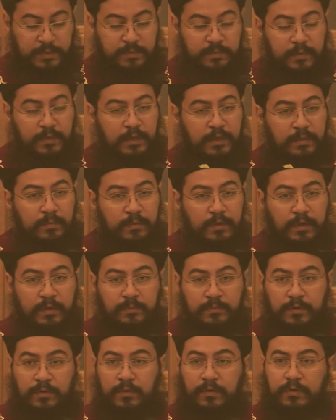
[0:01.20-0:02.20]
الآب
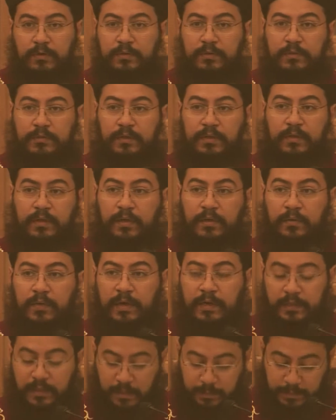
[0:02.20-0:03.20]
والابن والروح القدس الله
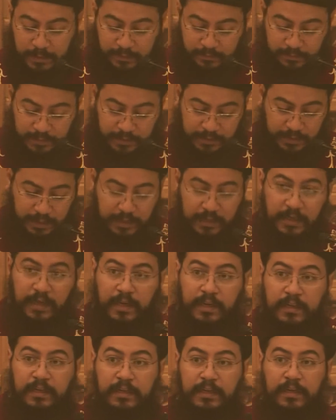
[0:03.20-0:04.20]
الواحد أمين فلتحل
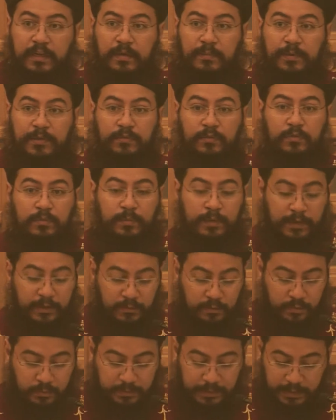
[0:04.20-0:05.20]
علينا نعمته
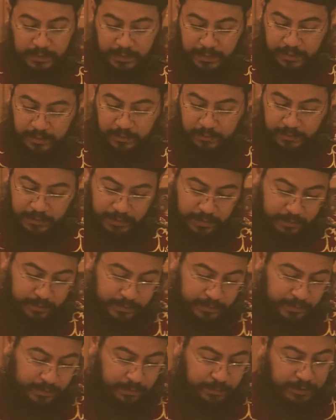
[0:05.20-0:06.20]
وبركته من الآن
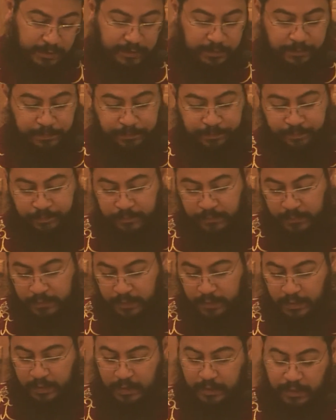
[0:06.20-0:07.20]
والأبد أمين
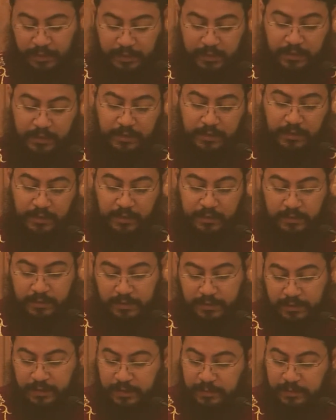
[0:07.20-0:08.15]
إنجيل النهاردة إنجيل